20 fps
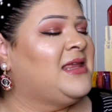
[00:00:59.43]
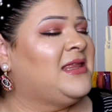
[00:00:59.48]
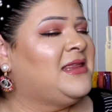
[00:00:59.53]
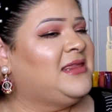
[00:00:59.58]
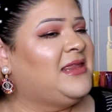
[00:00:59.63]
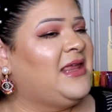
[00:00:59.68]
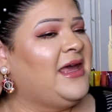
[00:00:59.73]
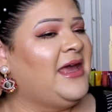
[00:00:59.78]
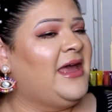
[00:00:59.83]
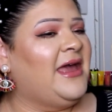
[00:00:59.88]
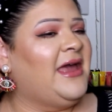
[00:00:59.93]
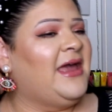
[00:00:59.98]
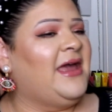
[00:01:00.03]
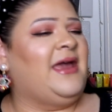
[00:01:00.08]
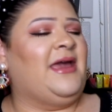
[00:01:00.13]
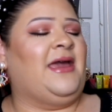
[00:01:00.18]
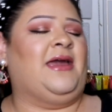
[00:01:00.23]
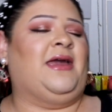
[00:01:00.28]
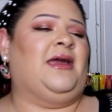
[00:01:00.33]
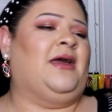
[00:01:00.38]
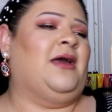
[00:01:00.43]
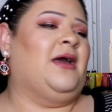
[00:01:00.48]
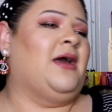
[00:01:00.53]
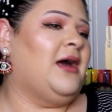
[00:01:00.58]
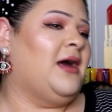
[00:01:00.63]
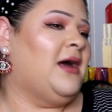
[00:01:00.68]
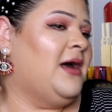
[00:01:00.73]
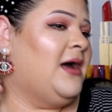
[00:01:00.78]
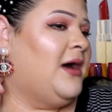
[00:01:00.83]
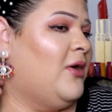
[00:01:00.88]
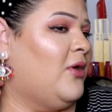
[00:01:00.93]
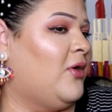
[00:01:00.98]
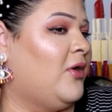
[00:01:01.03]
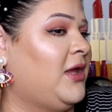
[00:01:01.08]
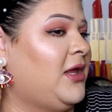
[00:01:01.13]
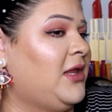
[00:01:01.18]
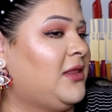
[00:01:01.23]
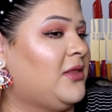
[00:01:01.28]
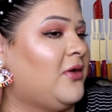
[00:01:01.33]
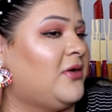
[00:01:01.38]
de ah,
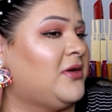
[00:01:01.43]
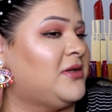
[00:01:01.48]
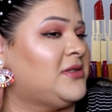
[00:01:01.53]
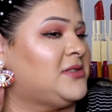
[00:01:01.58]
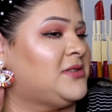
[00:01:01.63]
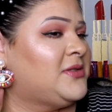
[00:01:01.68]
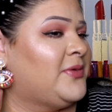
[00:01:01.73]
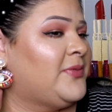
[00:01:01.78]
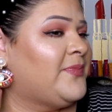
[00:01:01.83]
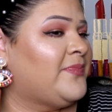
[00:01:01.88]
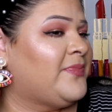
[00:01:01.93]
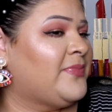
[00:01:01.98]
ojitos.